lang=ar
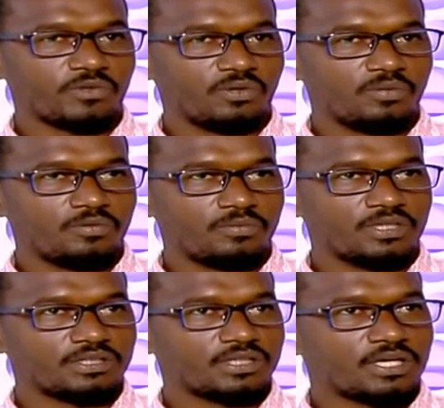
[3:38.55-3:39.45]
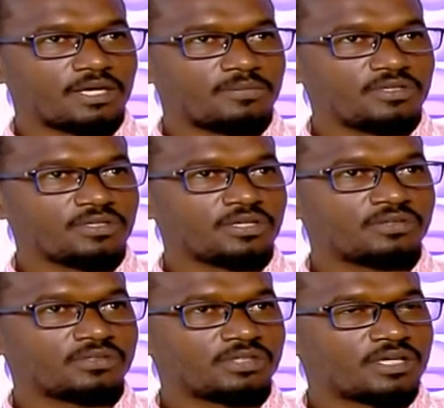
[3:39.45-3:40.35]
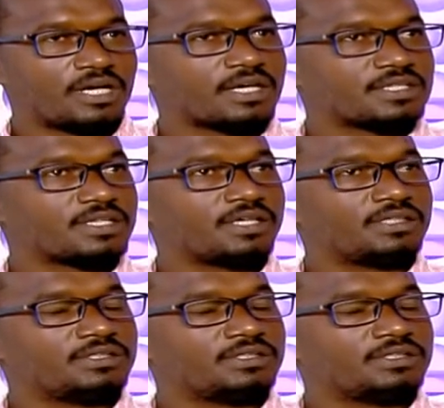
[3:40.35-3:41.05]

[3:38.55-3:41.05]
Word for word: عمومية انتخابية وهكذا يعني